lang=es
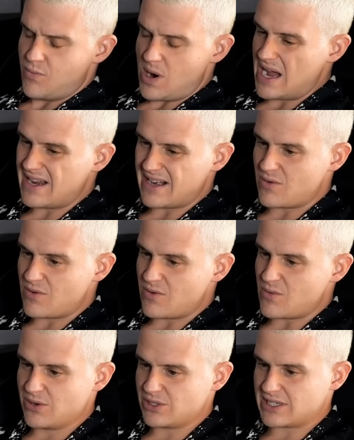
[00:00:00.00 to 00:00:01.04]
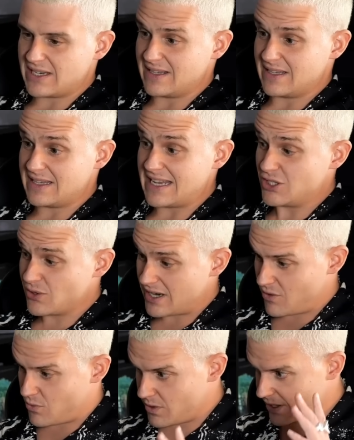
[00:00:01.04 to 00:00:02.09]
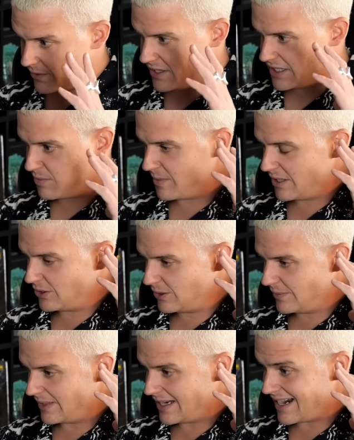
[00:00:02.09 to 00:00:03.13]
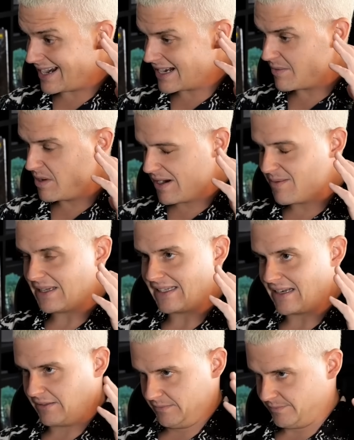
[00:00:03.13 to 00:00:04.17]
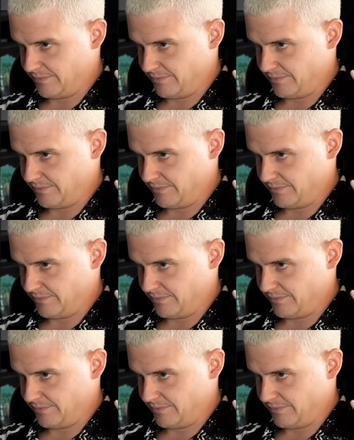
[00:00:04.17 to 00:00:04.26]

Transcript: Uah, recuerdo. de hecho, recuerdo en ese momento creer que me iban a matar.